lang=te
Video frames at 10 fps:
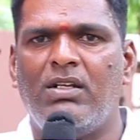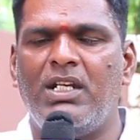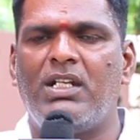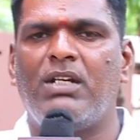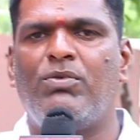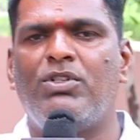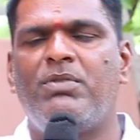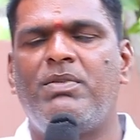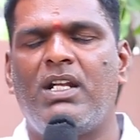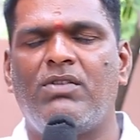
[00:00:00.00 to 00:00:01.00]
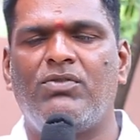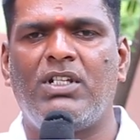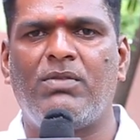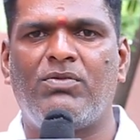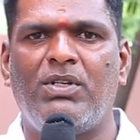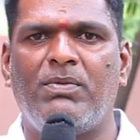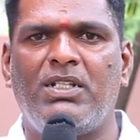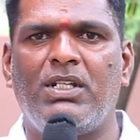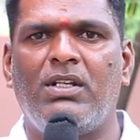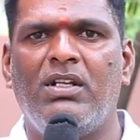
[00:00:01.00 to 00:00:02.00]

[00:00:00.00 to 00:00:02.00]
నీట్గా భోజనం చేయాలనే ఉద్దేశంతో మంచి